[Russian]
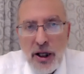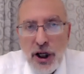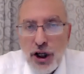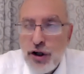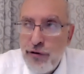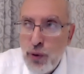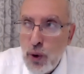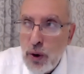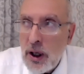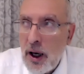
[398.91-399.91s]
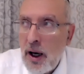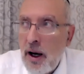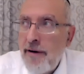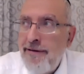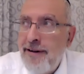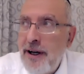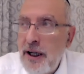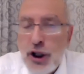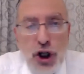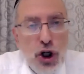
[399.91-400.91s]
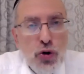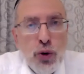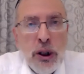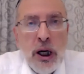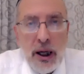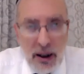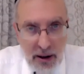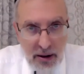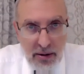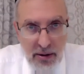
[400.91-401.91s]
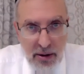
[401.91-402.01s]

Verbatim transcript: Они живут в джунглях.